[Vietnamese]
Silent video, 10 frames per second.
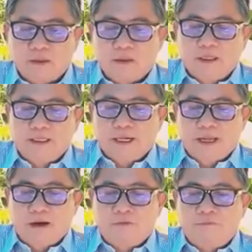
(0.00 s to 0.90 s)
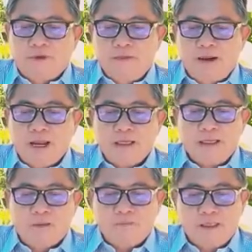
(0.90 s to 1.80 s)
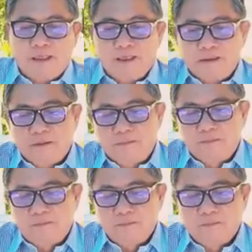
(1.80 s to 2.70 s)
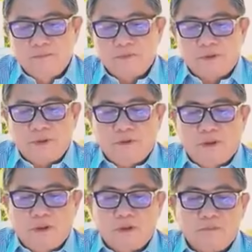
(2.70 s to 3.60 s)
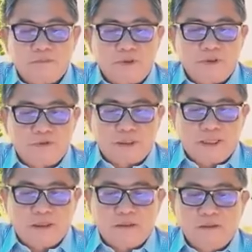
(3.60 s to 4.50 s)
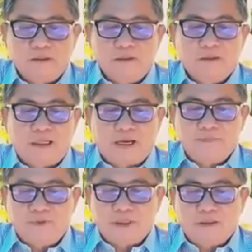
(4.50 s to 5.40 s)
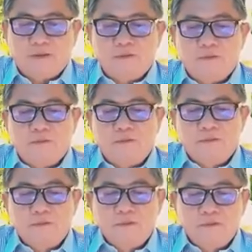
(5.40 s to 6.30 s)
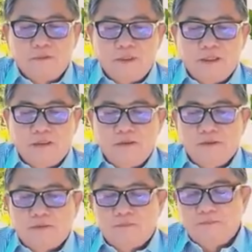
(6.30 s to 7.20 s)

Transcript: Người nào phỉ bán dọc ngang Tiêu hồn tiêu xác Thảm sầu thê lương